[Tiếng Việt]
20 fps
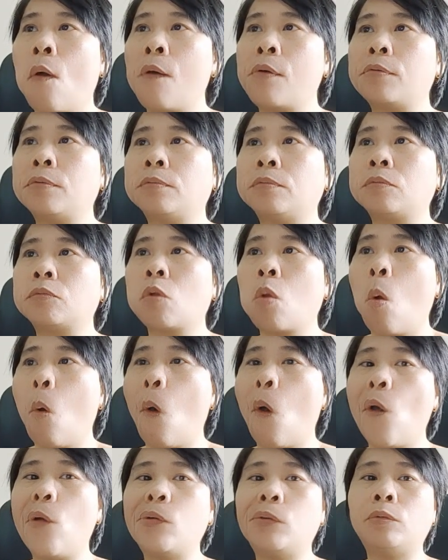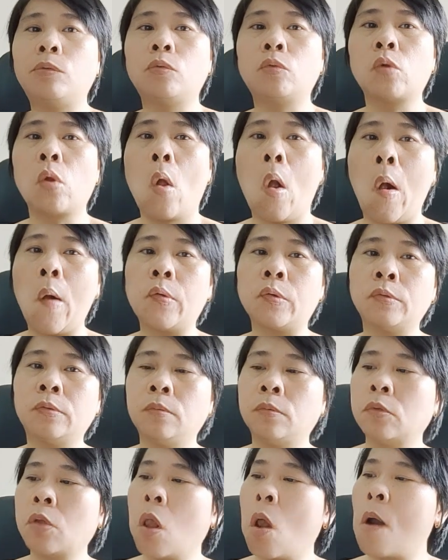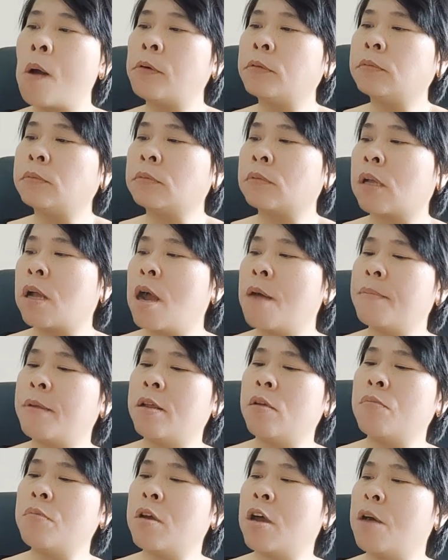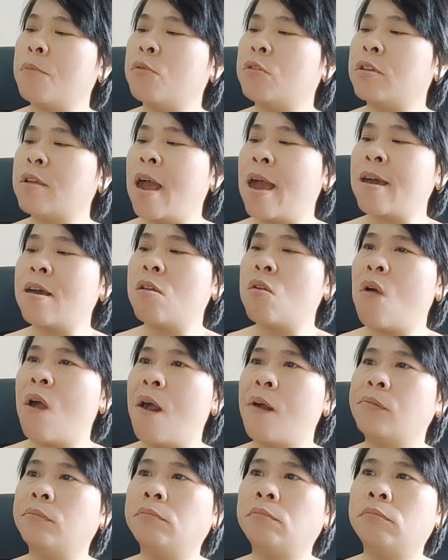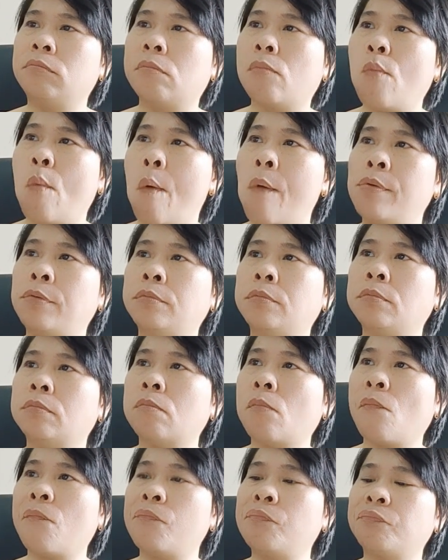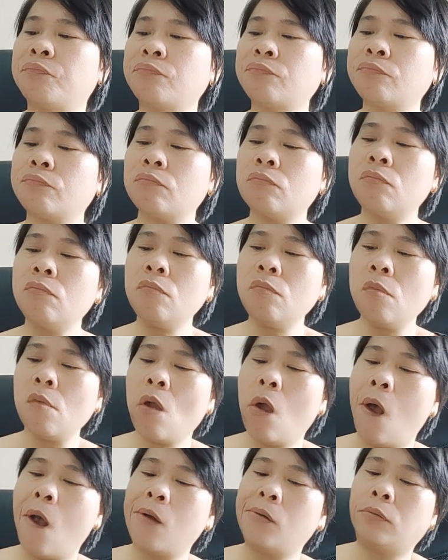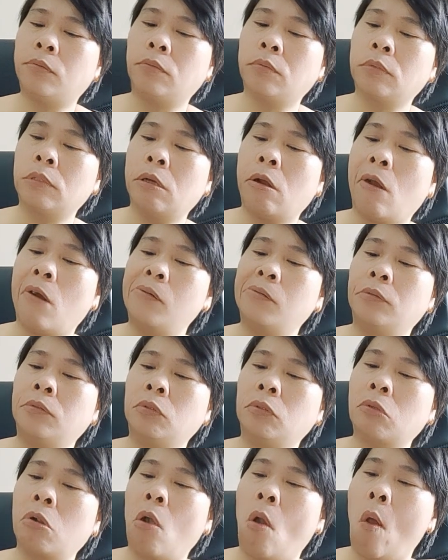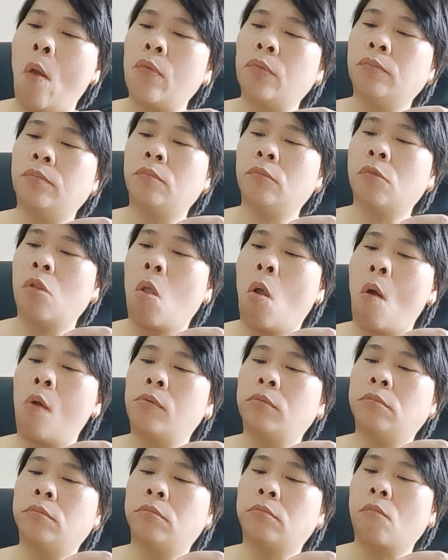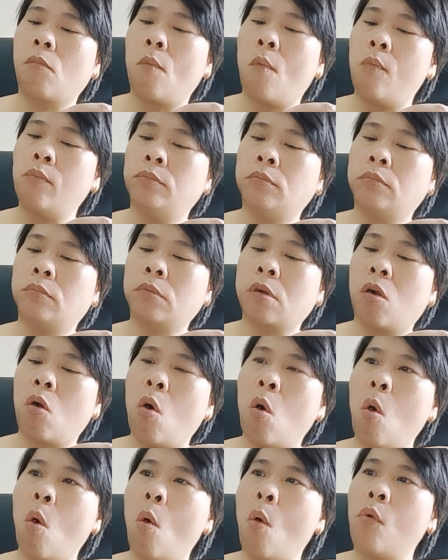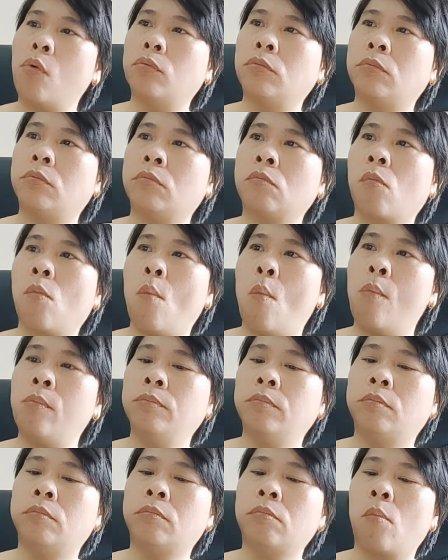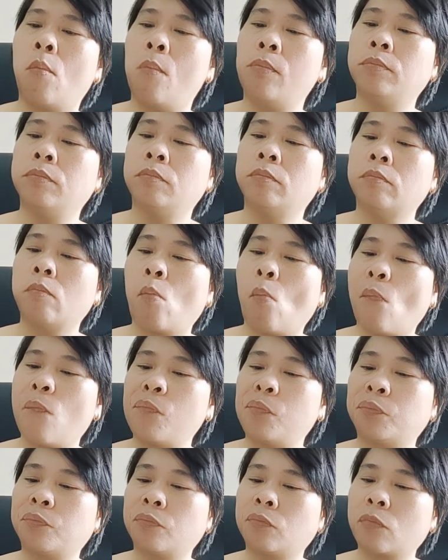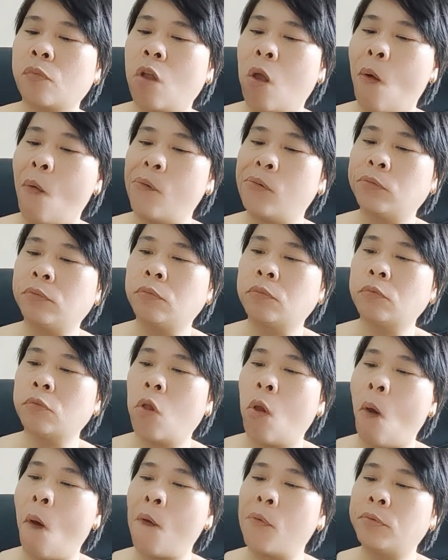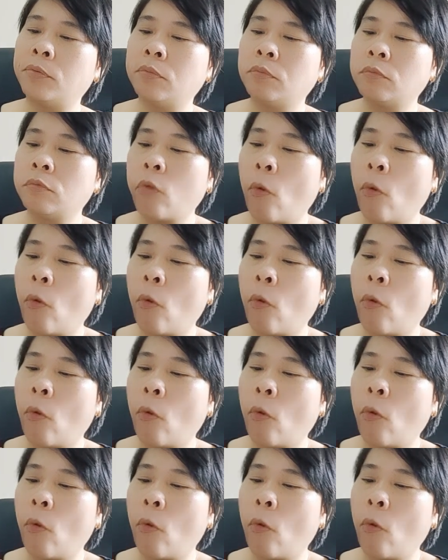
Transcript: trước khi thực hiện. Đối với các thỏa thuận song phương, đa phương có sự tham gia của cơ quan thuế nước ngoài thì được thực hiện theo quy định của pháp luật về điều ước quốc tế, thỏa thuận quốc tế.